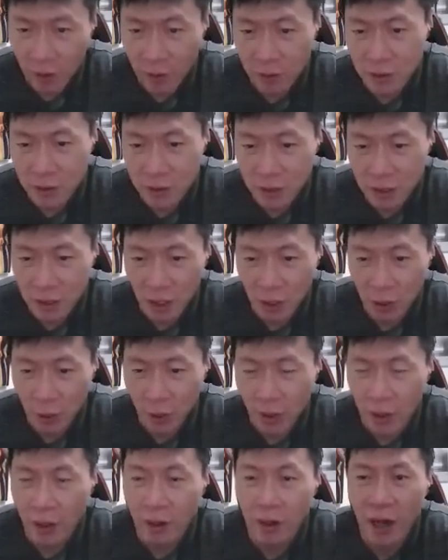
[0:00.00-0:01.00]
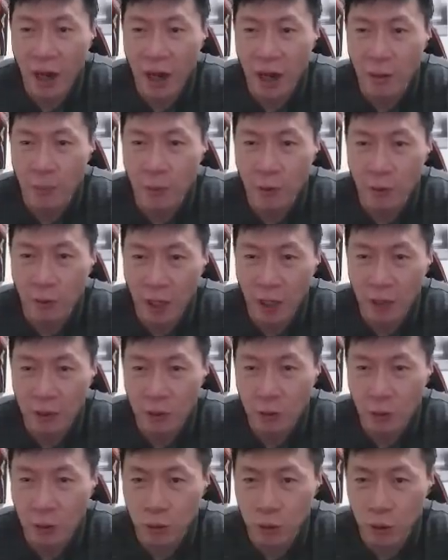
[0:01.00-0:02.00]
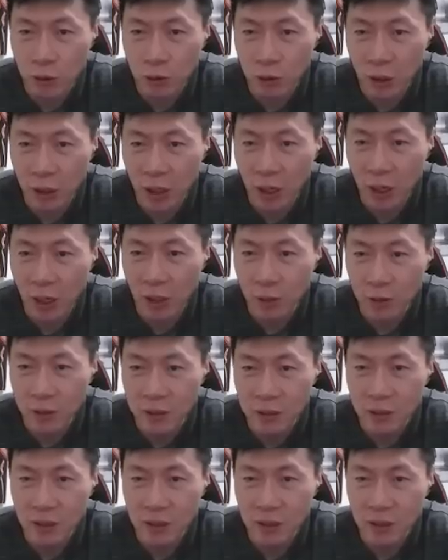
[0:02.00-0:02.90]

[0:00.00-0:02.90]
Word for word: 六四纪念馆要开幕，他去宣传他的六四